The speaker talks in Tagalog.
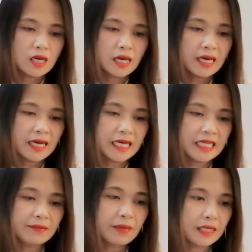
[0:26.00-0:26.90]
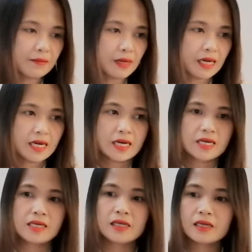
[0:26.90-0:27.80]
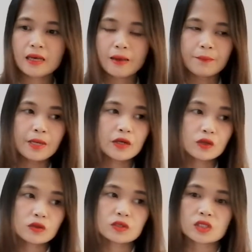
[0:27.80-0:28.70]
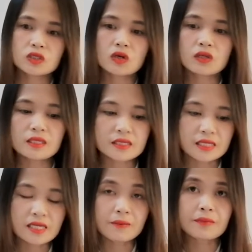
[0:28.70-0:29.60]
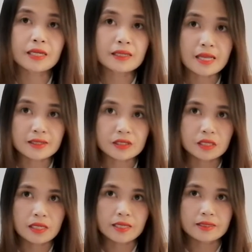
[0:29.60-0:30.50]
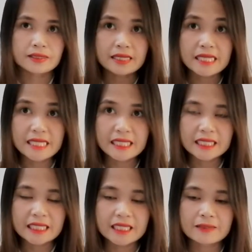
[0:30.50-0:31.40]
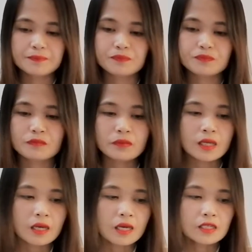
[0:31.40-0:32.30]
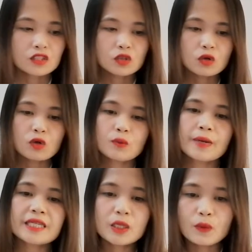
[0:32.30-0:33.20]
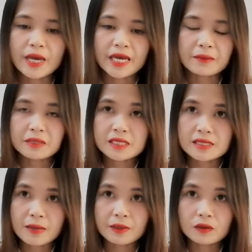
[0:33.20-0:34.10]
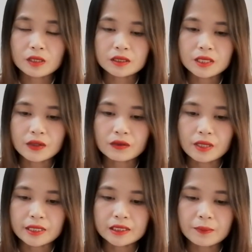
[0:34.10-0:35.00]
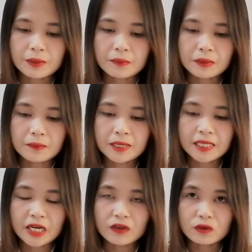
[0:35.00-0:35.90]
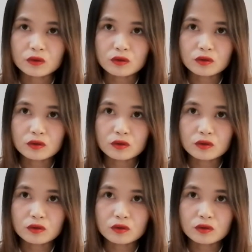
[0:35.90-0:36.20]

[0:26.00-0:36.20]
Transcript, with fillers: ay iba-iba. Pero yung sa chocolates, isang brand lang siya guys. Lint. So, by the way, ang masasabi ko lang sa inyo guys, kapag bibili kayo